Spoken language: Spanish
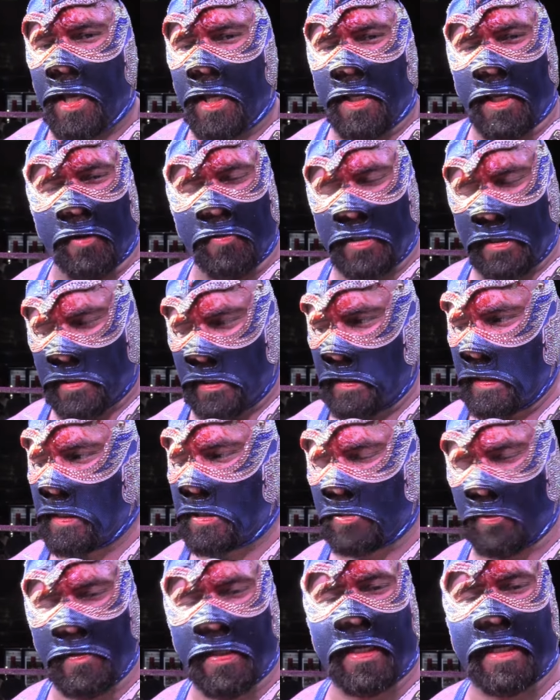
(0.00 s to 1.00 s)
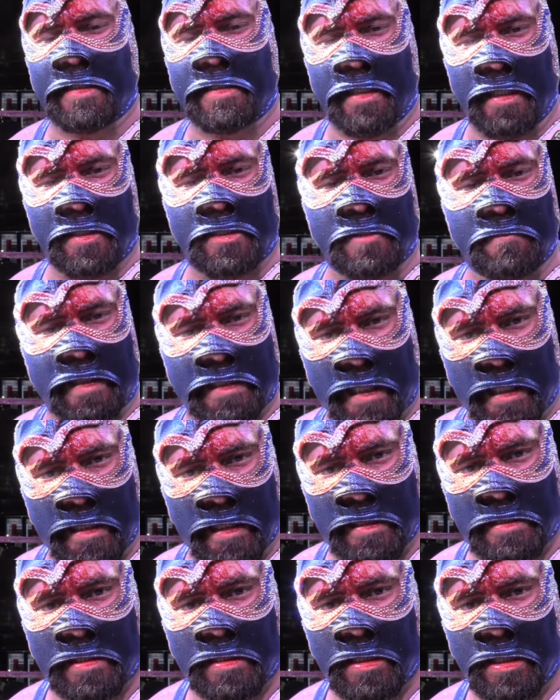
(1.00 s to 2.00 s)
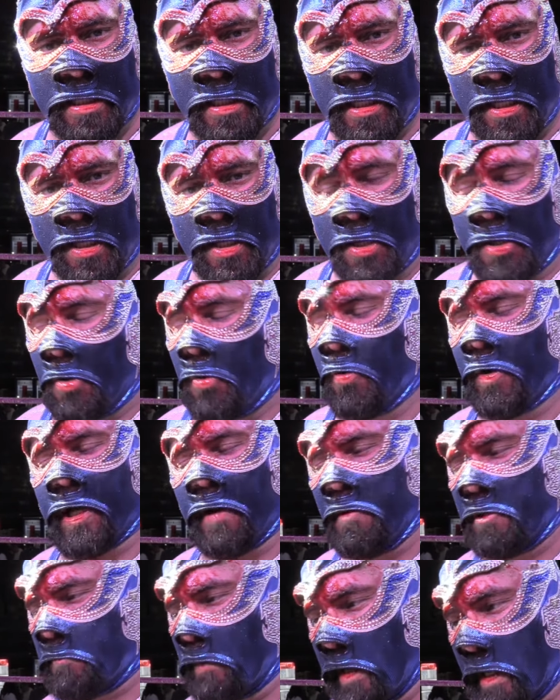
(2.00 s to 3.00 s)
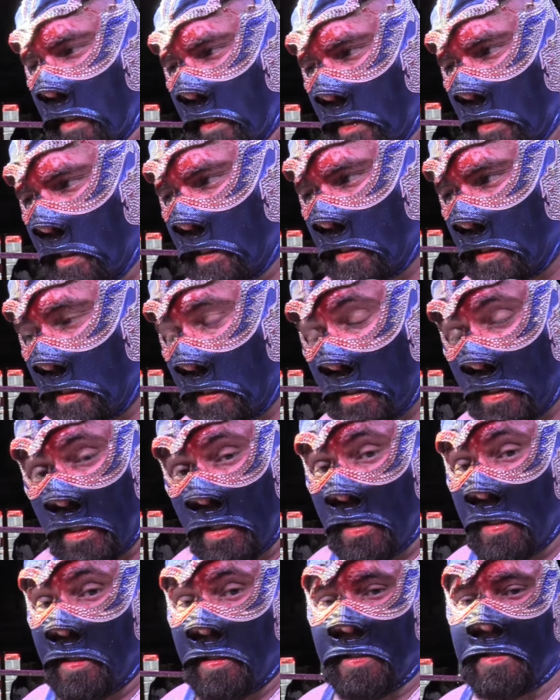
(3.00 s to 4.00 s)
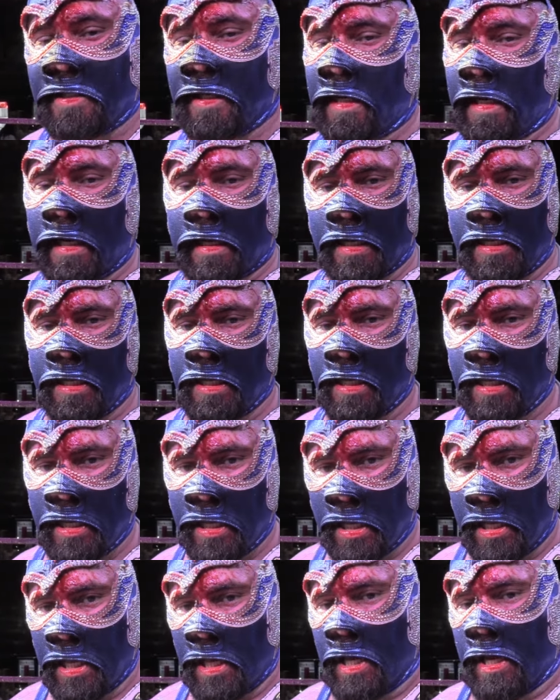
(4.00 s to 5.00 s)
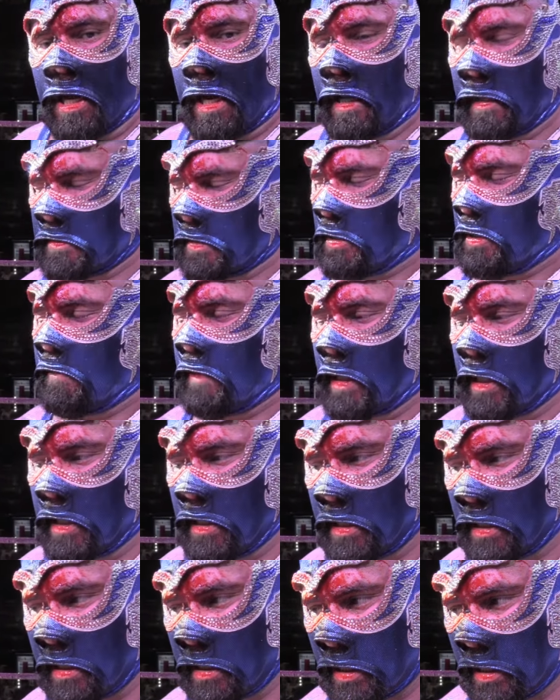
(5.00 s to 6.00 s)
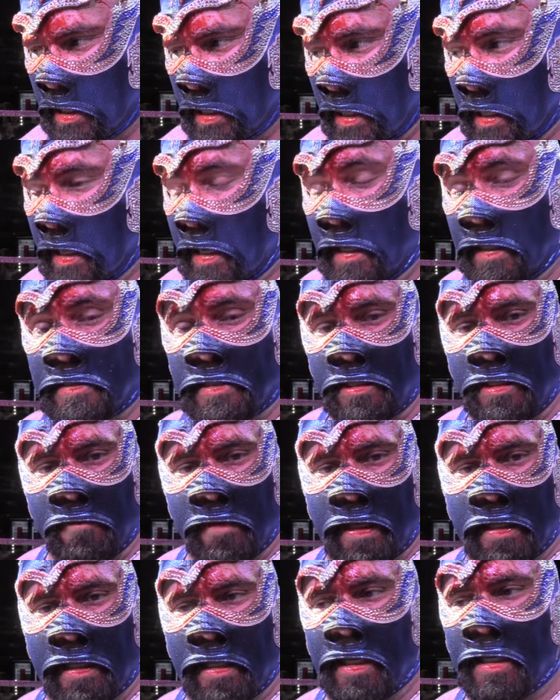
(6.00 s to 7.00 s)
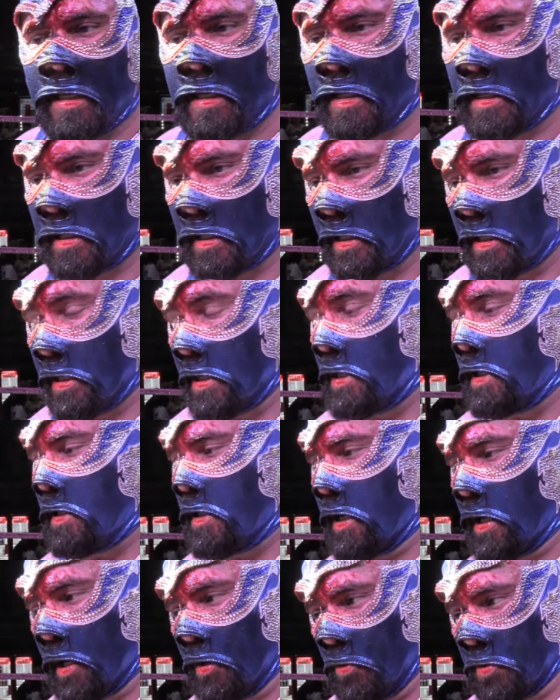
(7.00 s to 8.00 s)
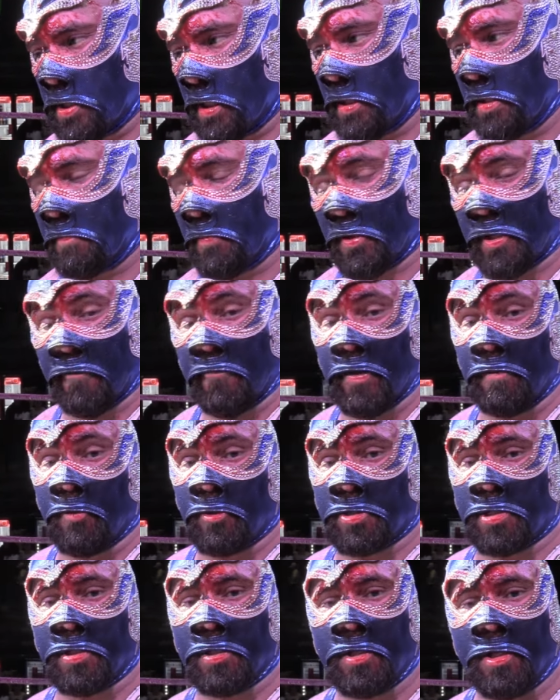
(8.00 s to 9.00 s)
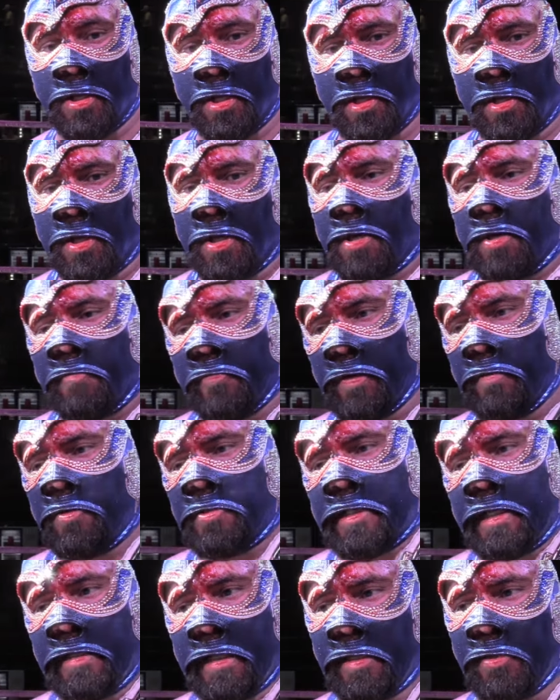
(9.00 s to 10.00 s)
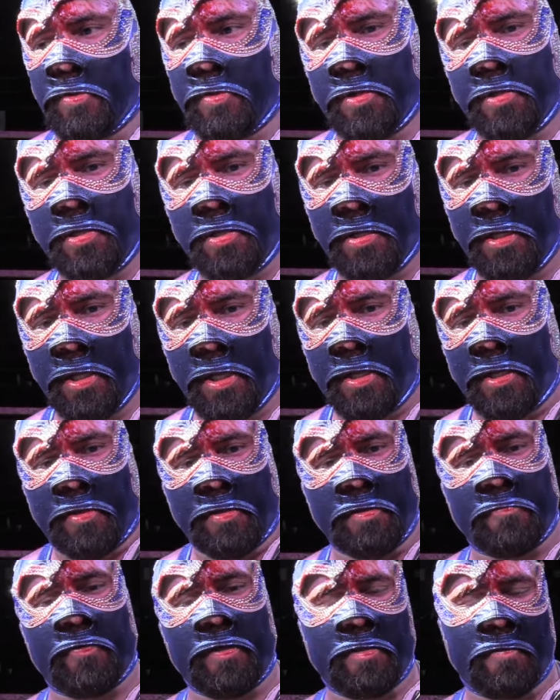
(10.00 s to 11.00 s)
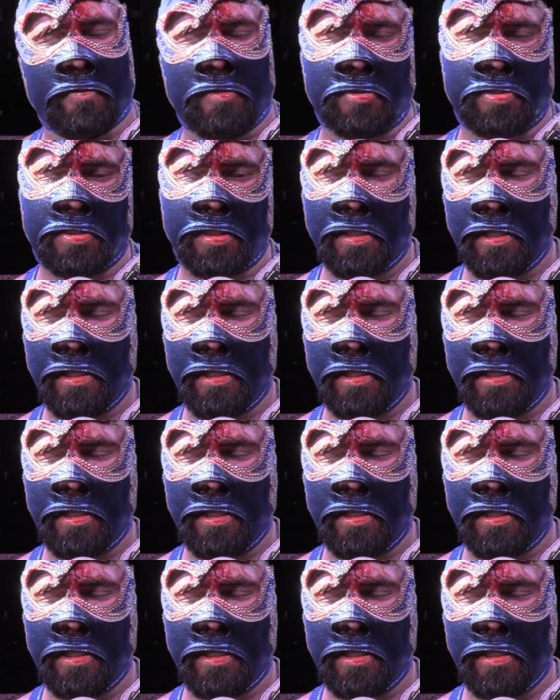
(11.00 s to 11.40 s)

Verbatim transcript: y aún así subí a las siguientes batallas. Nunca me esperé llegar a este nivel, a este nivel de, la lucha, porque fuimos, fuimos ganando, y fuimos